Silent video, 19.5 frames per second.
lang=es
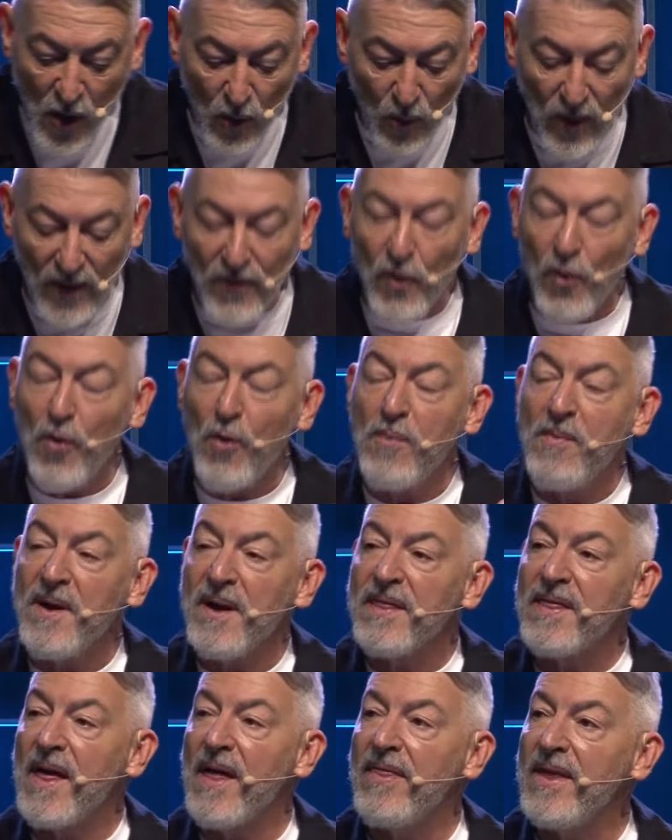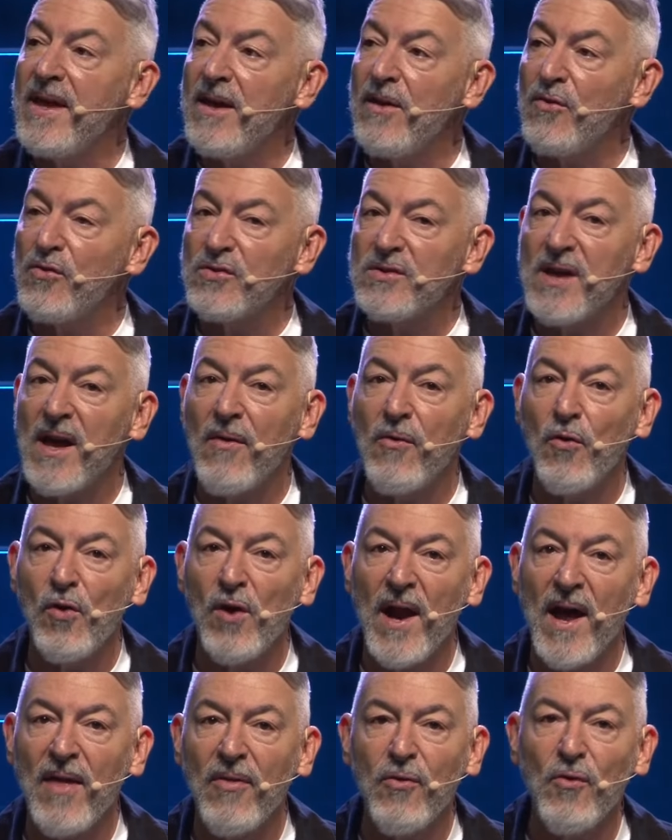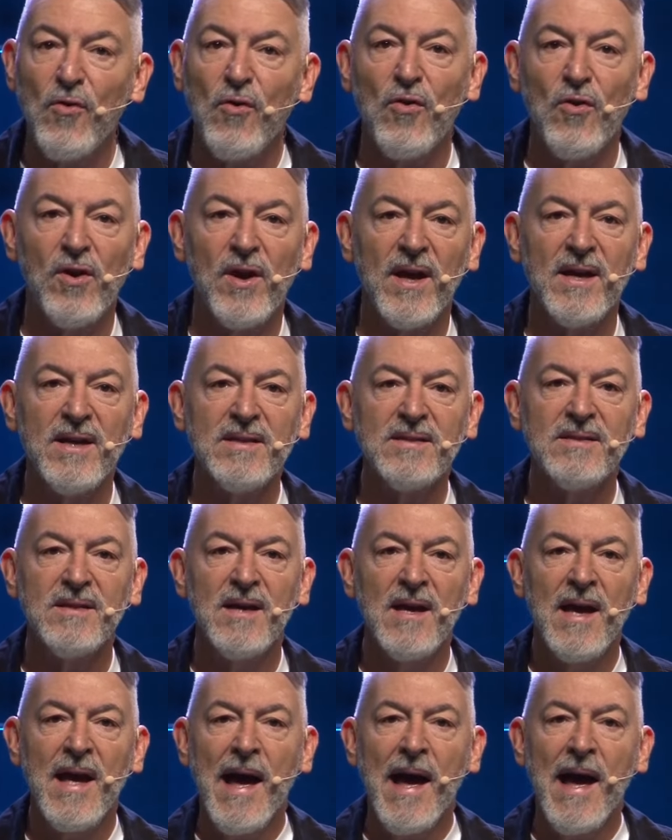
cuando los verdaderos adoradores